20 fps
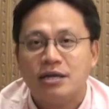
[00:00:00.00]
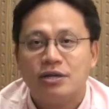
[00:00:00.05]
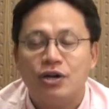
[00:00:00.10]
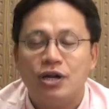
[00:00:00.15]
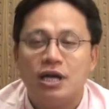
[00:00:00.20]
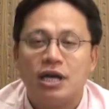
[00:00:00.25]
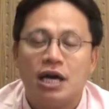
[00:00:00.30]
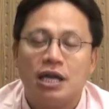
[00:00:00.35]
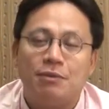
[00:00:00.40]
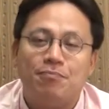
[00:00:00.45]

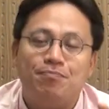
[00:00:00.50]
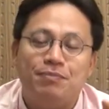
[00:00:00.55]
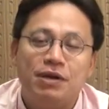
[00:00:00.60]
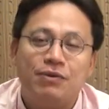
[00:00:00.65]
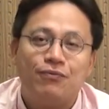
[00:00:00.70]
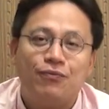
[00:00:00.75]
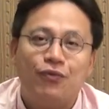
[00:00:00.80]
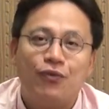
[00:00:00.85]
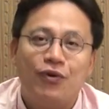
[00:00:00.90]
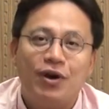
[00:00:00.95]
그러니까는
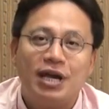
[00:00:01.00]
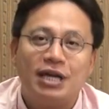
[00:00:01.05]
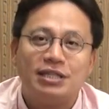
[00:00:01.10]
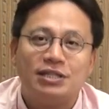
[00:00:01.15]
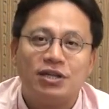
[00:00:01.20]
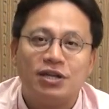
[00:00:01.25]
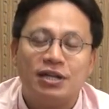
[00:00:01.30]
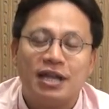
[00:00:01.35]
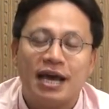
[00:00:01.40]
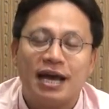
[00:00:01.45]

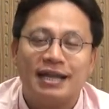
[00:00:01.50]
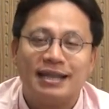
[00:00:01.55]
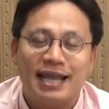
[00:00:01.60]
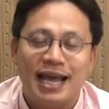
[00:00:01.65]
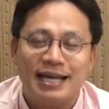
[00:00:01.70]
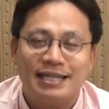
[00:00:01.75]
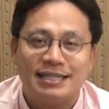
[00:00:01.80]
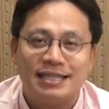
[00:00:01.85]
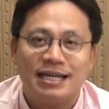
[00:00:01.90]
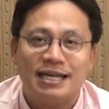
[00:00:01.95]
빅4에서 내가
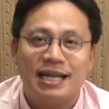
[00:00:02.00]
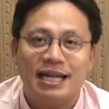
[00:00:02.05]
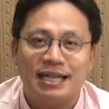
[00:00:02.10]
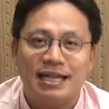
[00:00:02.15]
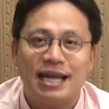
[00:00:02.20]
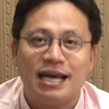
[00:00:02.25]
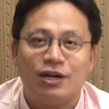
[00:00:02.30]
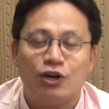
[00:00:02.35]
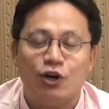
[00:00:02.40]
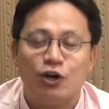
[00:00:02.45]
텍스를
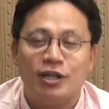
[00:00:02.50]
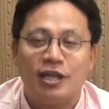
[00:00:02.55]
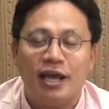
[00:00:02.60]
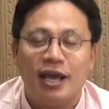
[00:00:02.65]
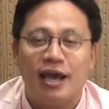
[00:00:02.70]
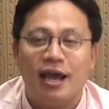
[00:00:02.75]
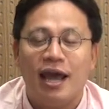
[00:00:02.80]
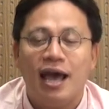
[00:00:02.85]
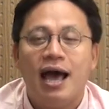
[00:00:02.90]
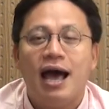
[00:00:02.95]
했다 그럴
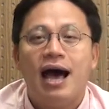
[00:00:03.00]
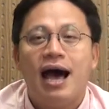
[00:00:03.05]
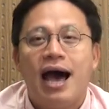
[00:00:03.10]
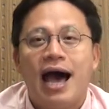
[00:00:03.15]
때